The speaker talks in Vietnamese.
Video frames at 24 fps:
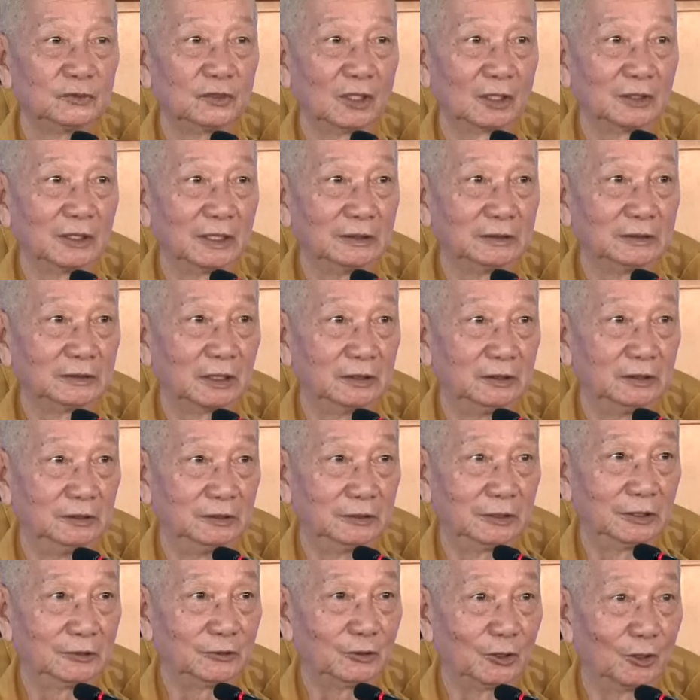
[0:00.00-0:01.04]
Cho nên
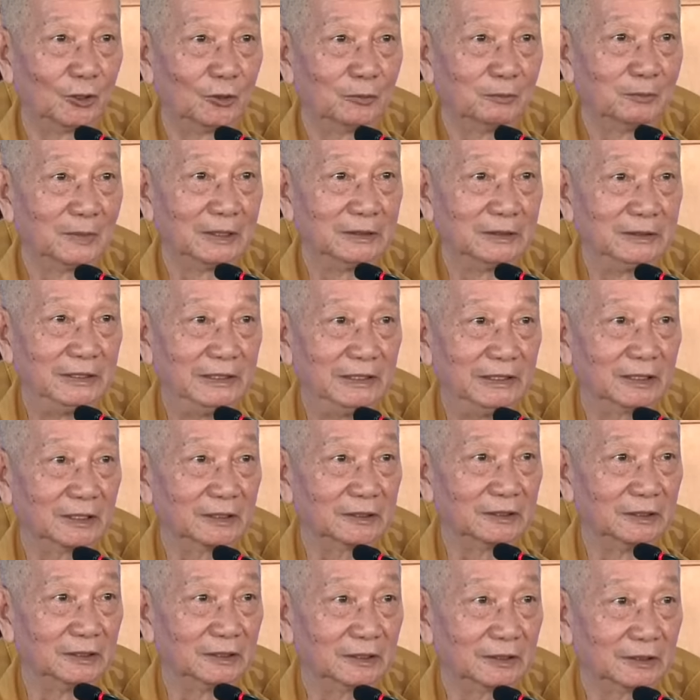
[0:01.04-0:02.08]
từ cái chỗ mà diệt
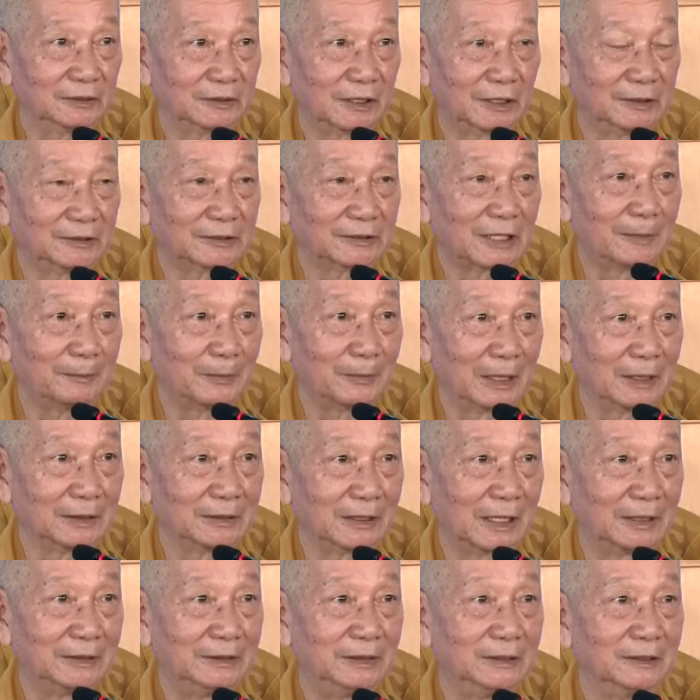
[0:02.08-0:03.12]
được cái tánh tham
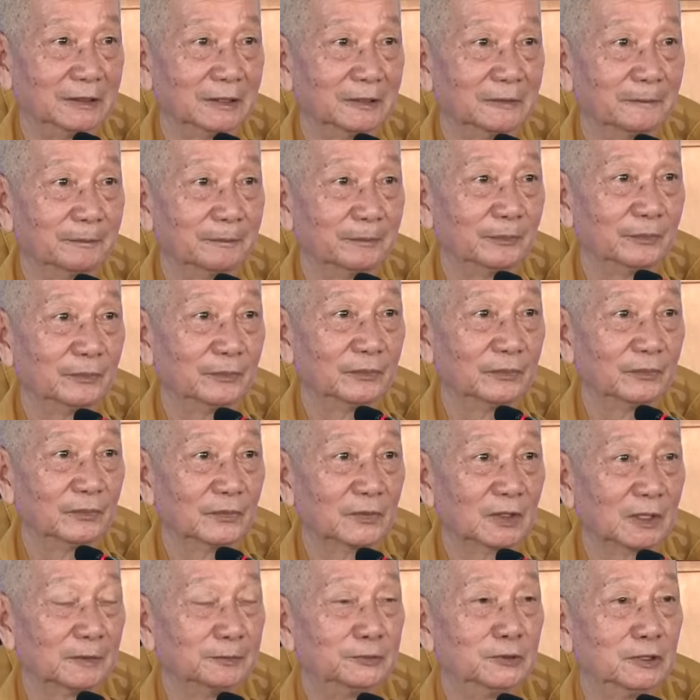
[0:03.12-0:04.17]
ăn này nữa,
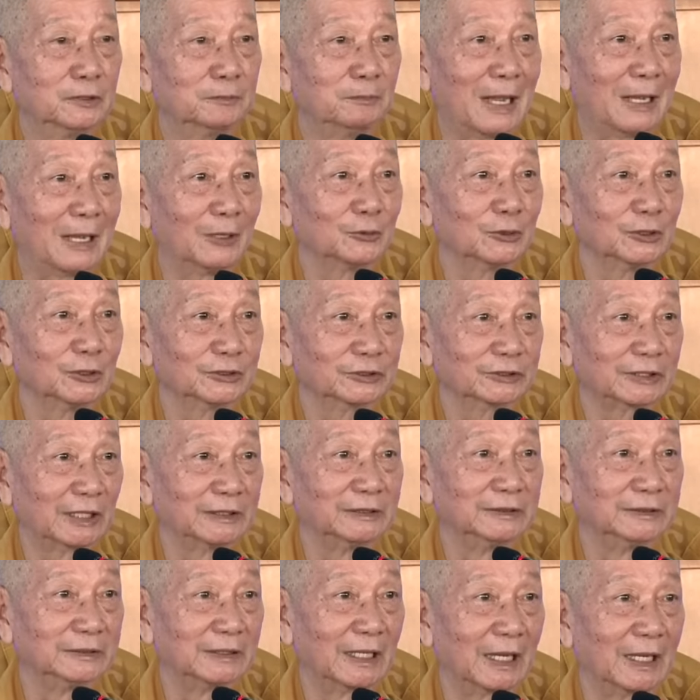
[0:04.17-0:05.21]
cái phước báo nó
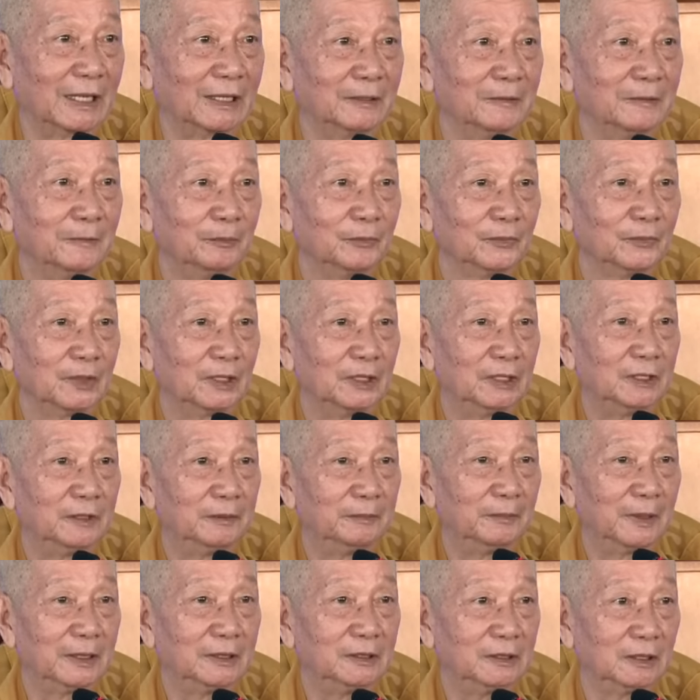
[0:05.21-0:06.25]
sanh ra,
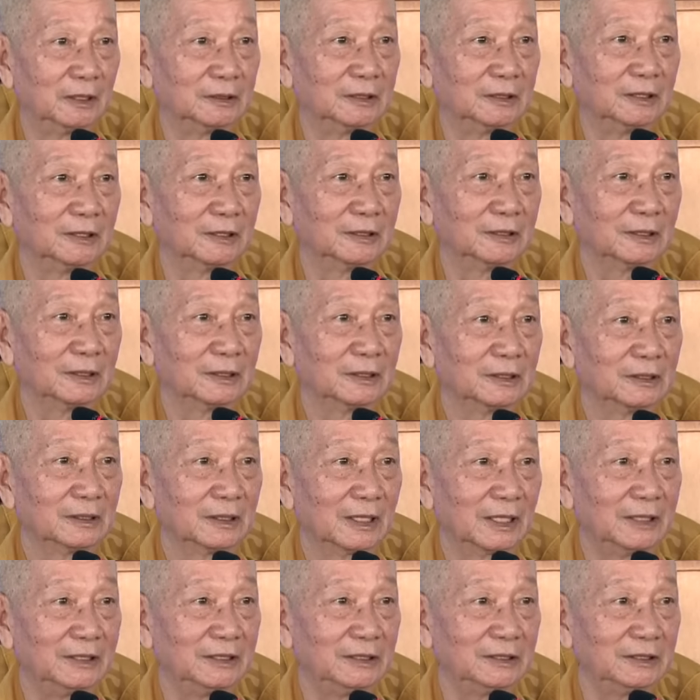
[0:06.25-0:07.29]
thì bây giờ nữa
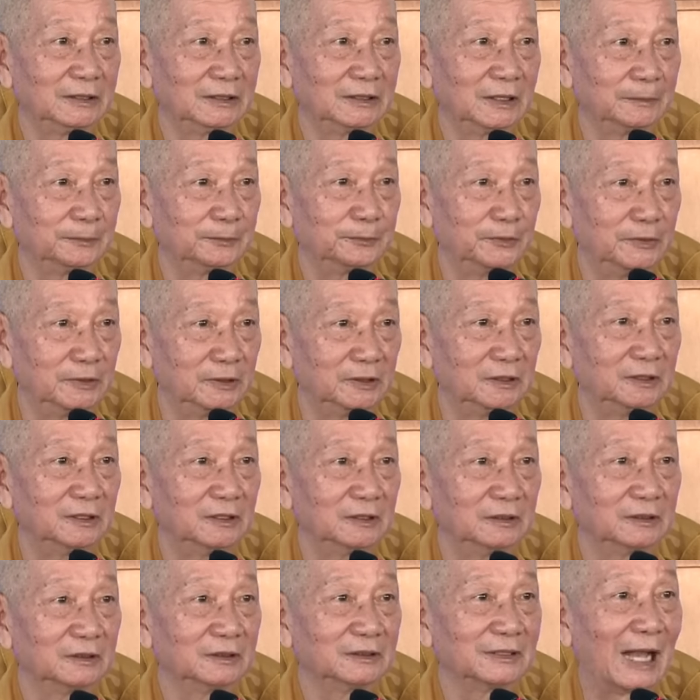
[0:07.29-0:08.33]
lấy cái phước
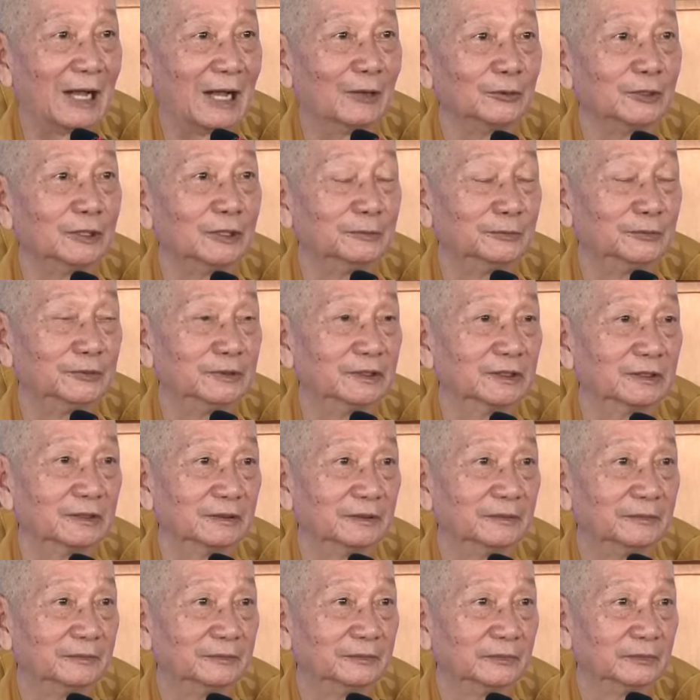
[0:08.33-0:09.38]
tạo nên phước
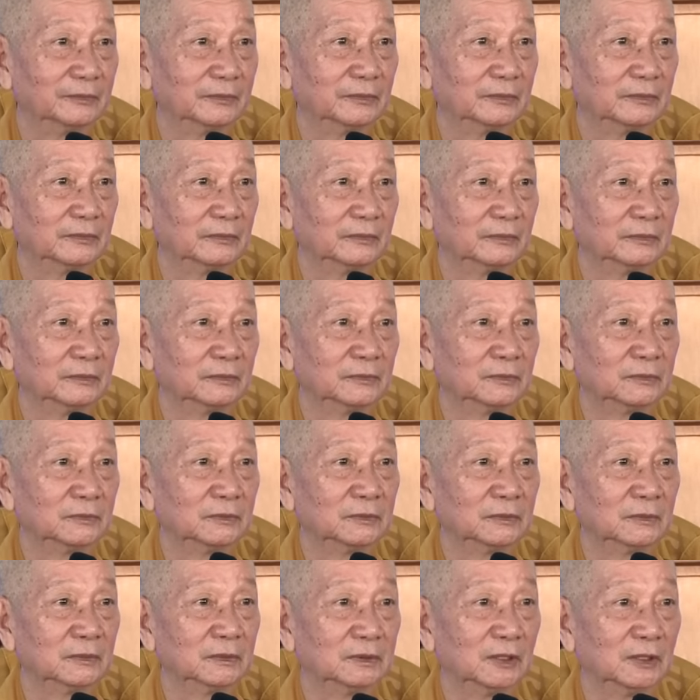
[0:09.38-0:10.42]

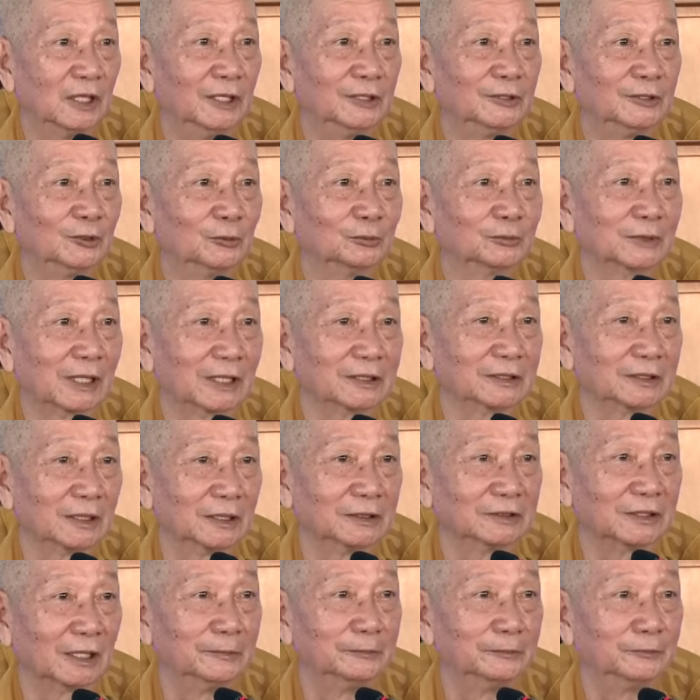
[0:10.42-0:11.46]
để chúng ta
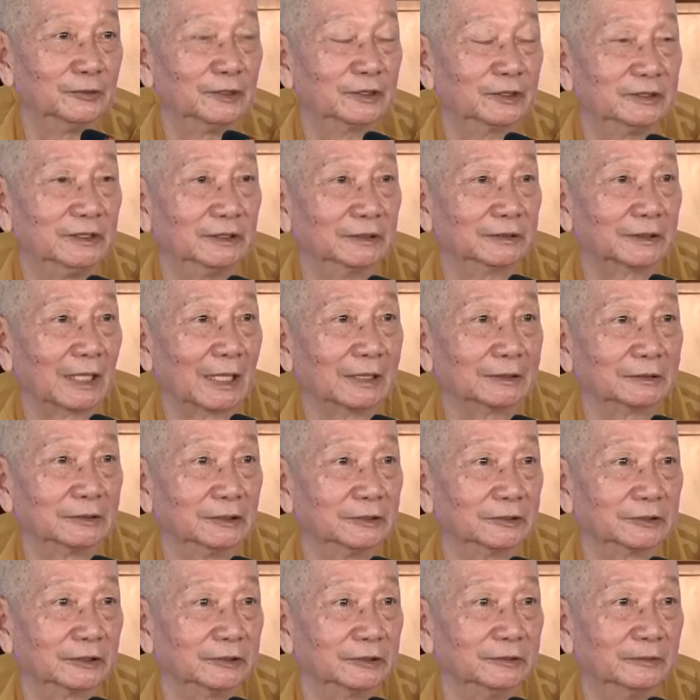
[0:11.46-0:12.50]
trở thành phước điền tăng
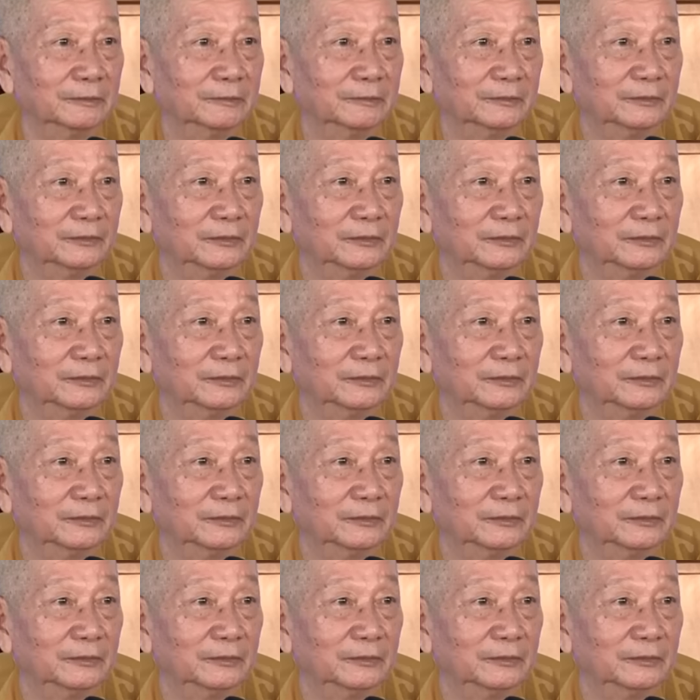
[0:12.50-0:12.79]
thực sự.